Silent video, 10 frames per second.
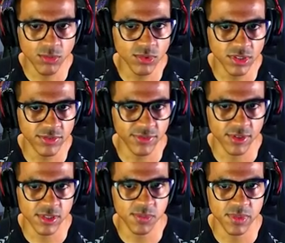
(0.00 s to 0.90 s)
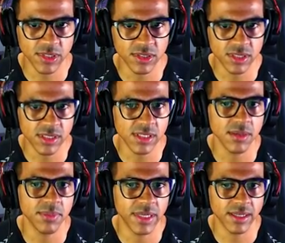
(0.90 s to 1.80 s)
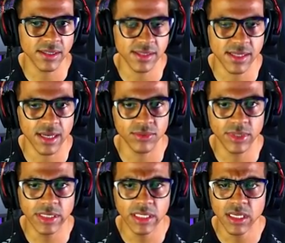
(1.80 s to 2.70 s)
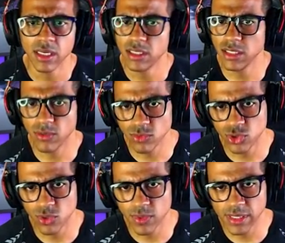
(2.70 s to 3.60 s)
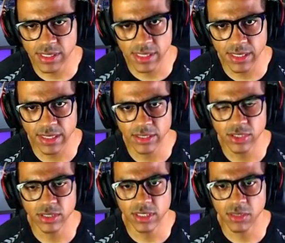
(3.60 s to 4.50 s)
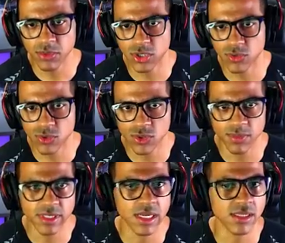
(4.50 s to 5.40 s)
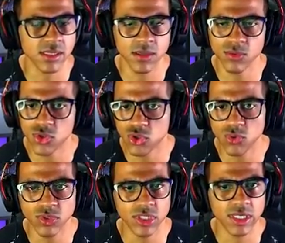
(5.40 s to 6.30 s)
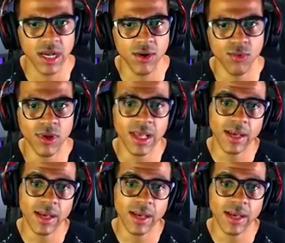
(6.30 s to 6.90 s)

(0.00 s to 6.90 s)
tem um Need for Speed que sempre é lançado aí e é um jogo excelente em termos de customização, som de carro,